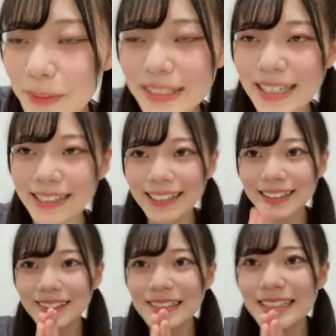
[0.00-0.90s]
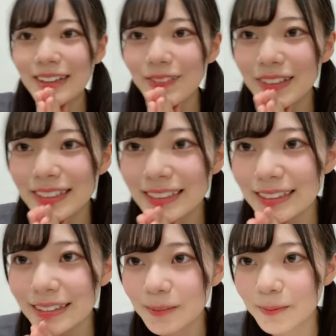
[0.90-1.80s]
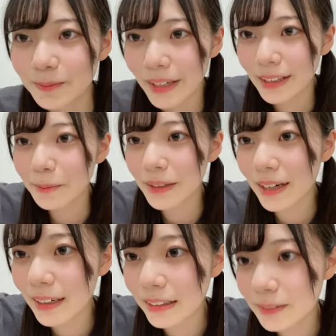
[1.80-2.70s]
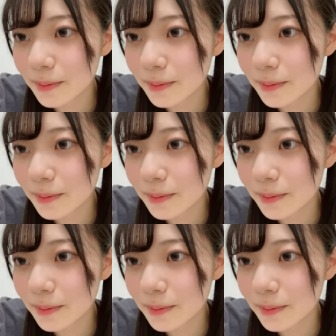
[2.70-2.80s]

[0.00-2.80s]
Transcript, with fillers: 皆さんありがとうございます花火か